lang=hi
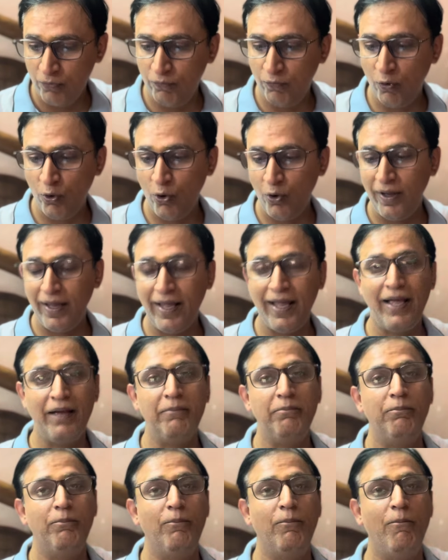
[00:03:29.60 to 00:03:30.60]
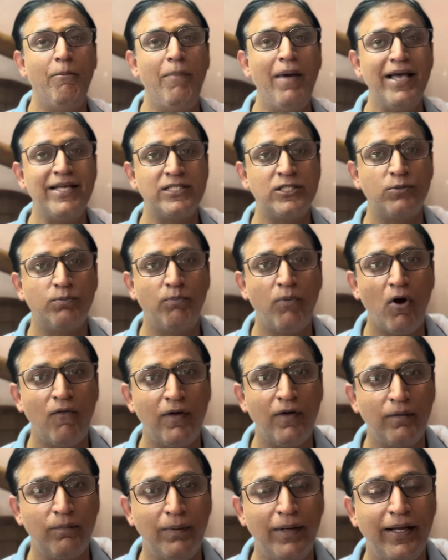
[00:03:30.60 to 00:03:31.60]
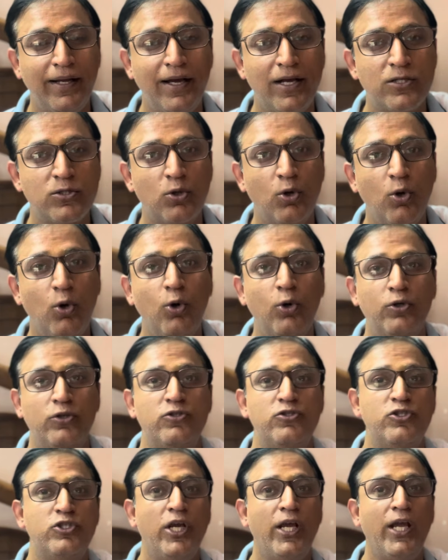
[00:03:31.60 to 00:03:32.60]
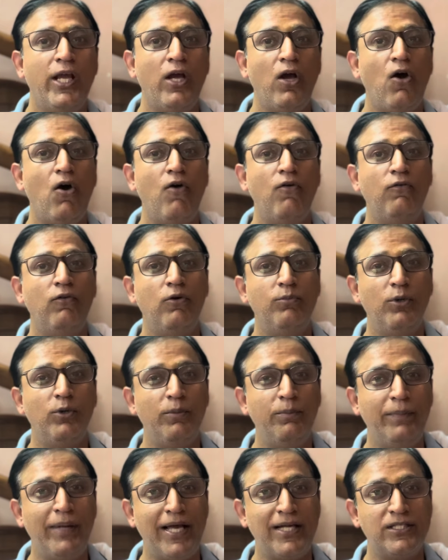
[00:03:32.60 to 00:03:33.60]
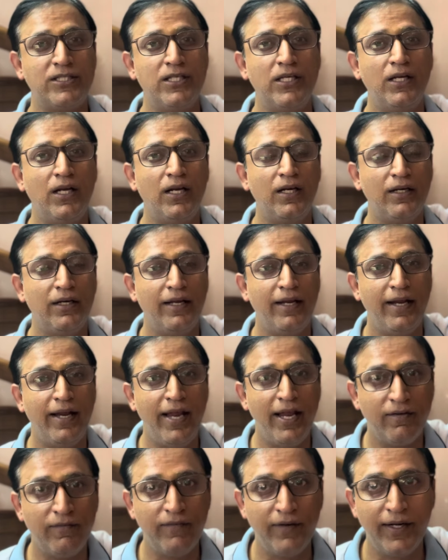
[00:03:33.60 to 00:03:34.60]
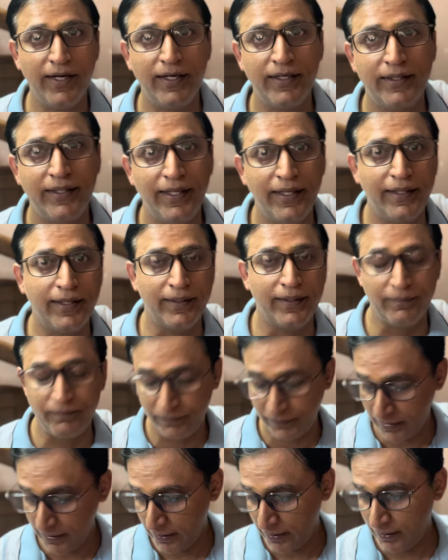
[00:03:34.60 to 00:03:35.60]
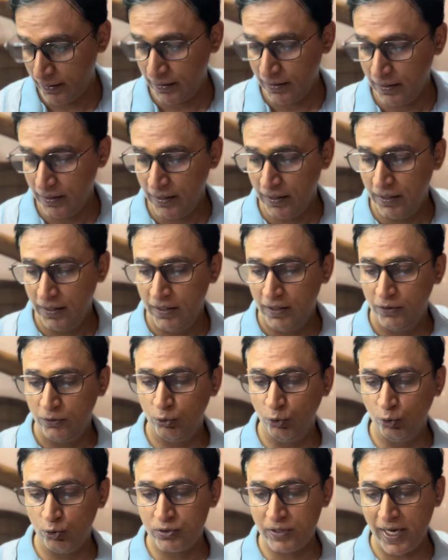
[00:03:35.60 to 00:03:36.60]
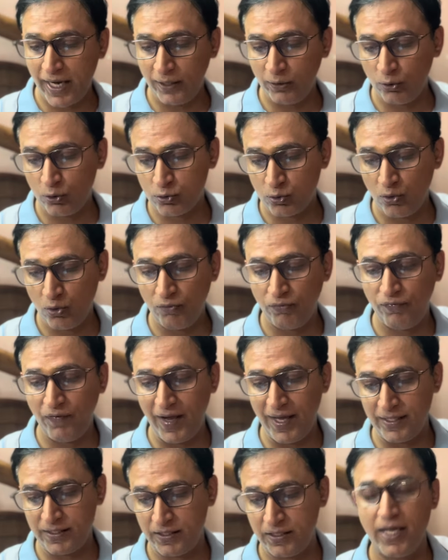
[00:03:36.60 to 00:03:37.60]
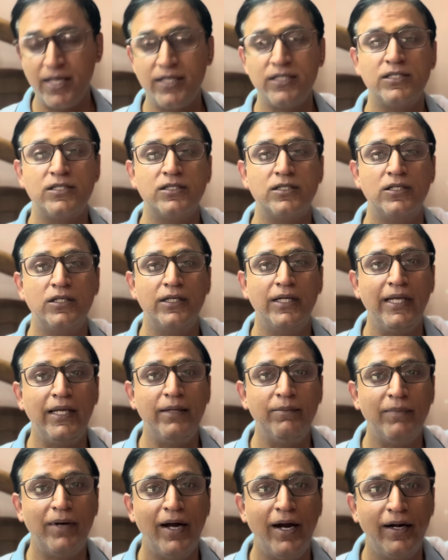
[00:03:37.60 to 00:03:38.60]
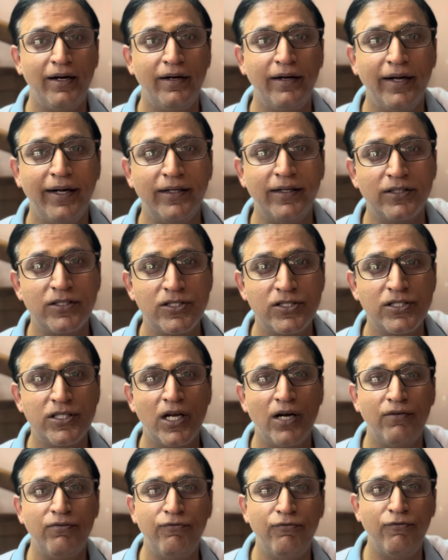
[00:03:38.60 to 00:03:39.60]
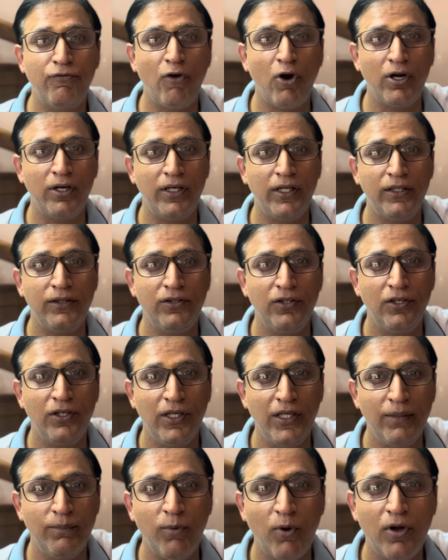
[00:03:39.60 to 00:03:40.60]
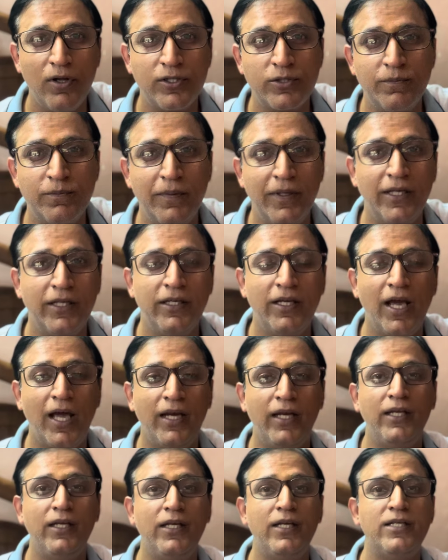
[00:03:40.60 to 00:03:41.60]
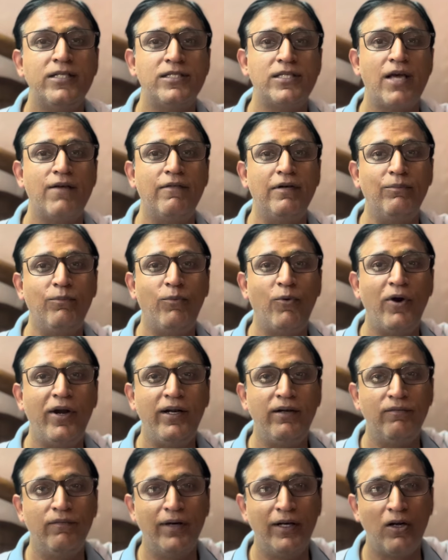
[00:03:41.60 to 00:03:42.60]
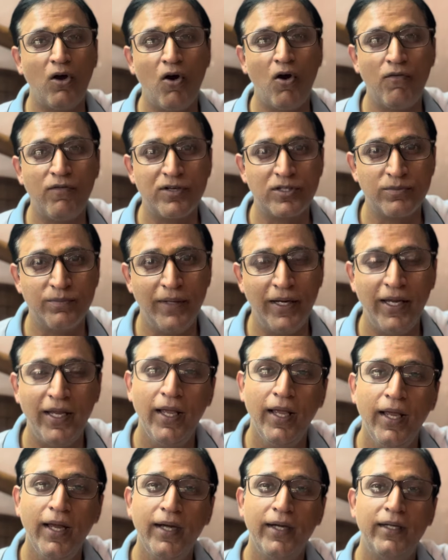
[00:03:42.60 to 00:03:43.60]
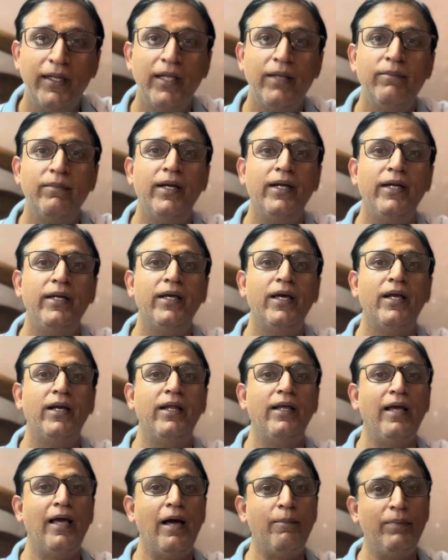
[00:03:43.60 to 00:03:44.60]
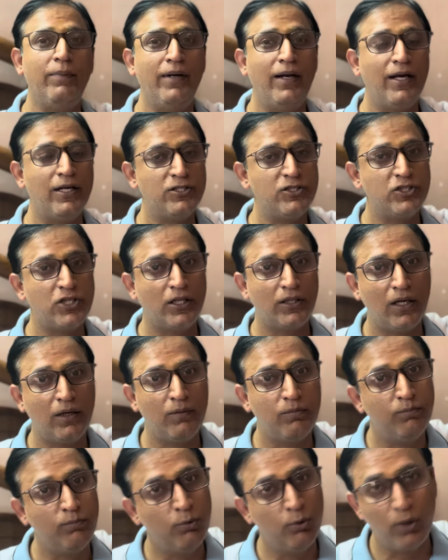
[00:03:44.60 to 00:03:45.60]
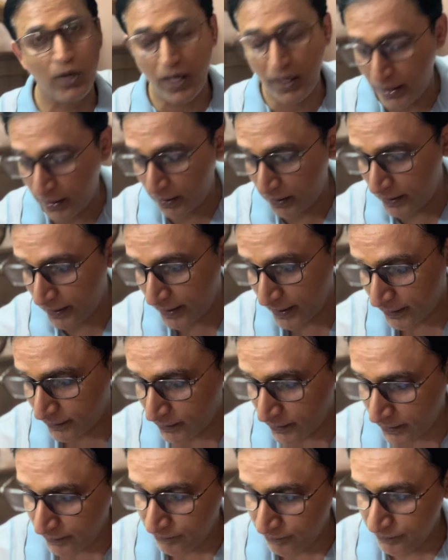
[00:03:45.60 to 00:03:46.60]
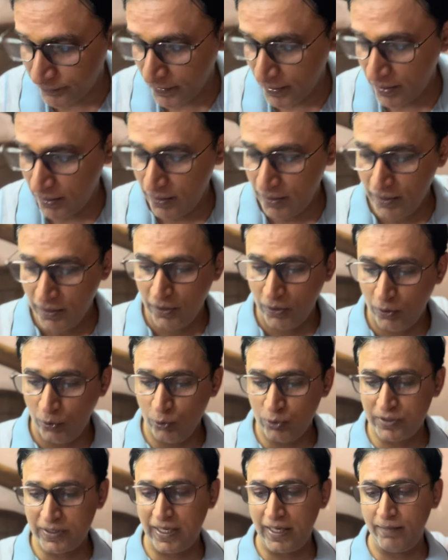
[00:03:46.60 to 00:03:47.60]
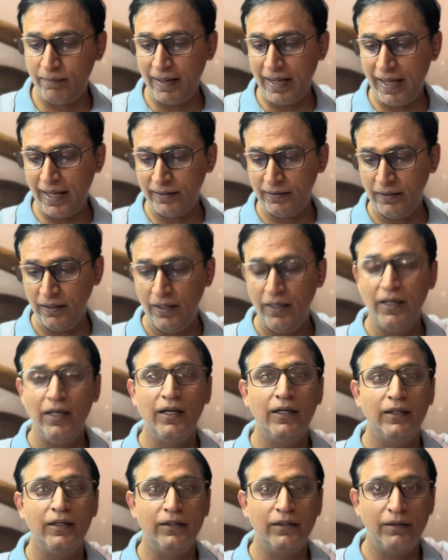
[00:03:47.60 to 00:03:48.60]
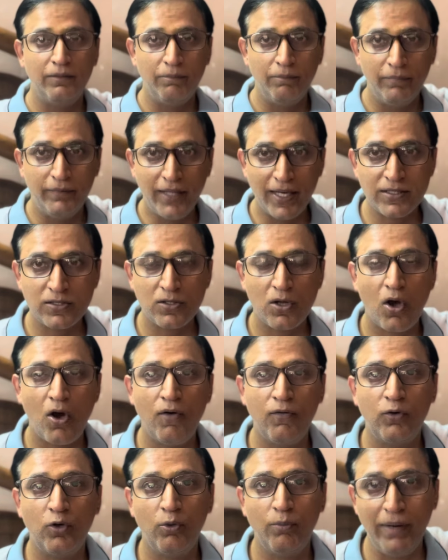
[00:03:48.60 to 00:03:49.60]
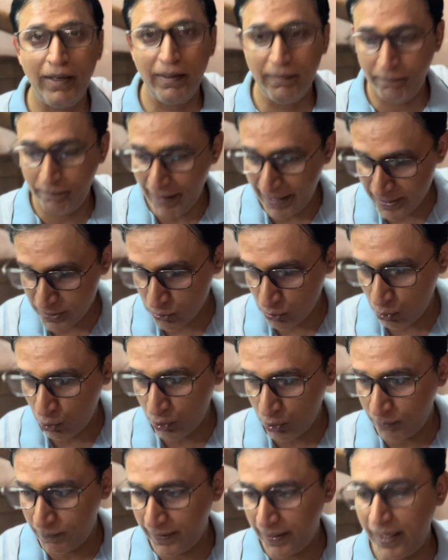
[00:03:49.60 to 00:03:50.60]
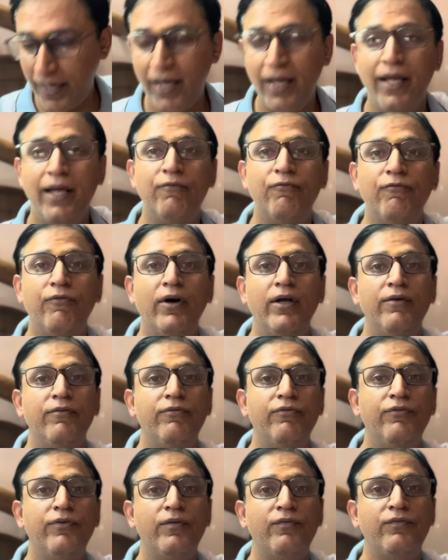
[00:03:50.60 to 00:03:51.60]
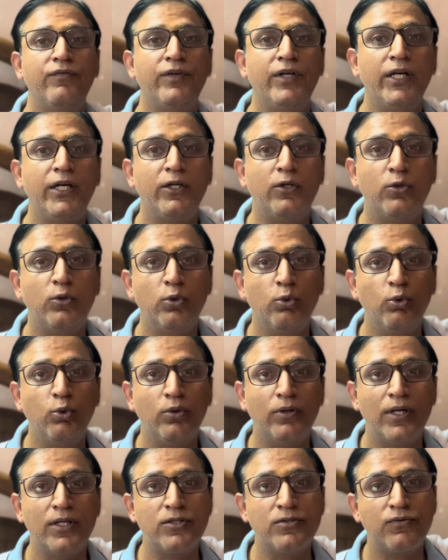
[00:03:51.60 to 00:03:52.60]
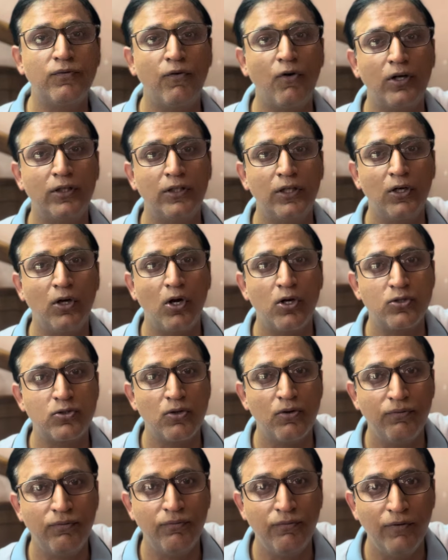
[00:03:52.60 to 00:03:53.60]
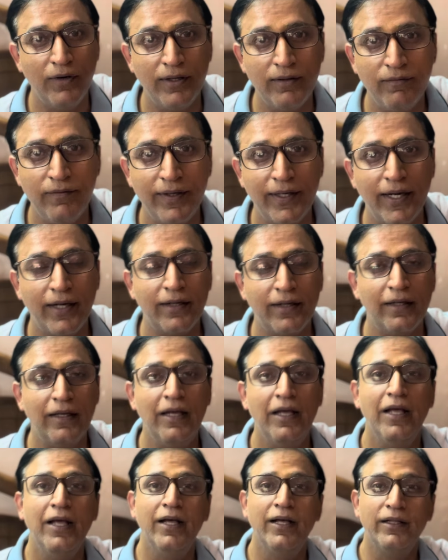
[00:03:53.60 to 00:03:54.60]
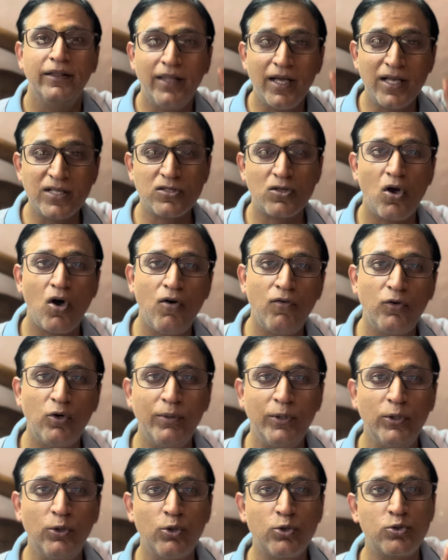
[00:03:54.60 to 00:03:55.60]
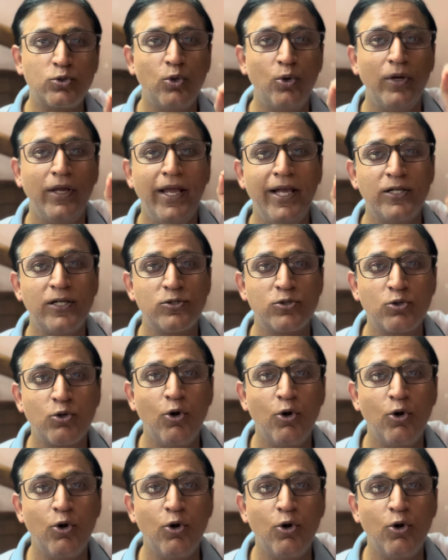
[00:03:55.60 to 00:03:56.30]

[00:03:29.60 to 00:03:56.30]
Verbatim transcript: वो है बेस्ट पावर प्ले का स्कोर छः ओवरों में बयासी रन एक विकेट देकर दूसरा है दोस्तों फास्टेस्ट टीम हंड्रेड सिर्फ 43 बॉल्स में यानी कि 7.1 ओवर्स में टीम इंडिया ने अपना शतक पूरा कर लिया था उसके बाद 10 ओवरों में बेस्ट स्कोर बना है 152 रन फॉर द लॉस ऑफ वन विकेट 10 ओवरों में दोस्तों एक